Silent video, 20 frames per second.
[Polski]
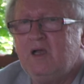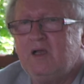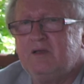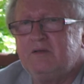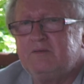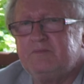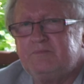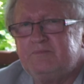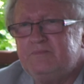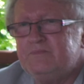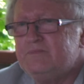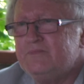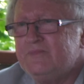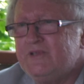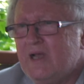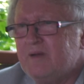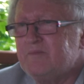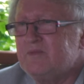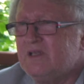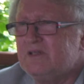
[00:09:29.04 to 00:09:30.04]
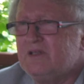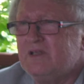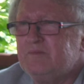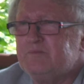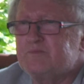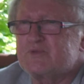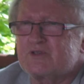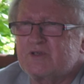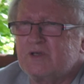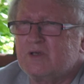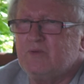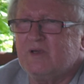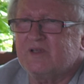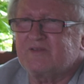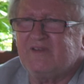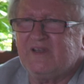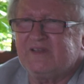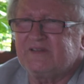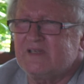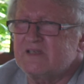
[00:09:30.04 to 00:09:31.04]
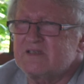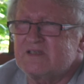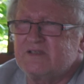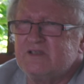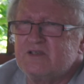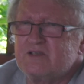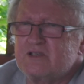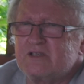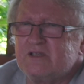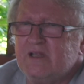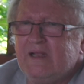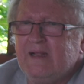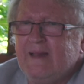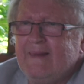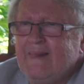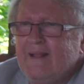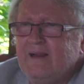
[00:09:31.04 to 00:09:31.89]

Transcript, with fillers: Y, dam jeden przykład fantastyczny.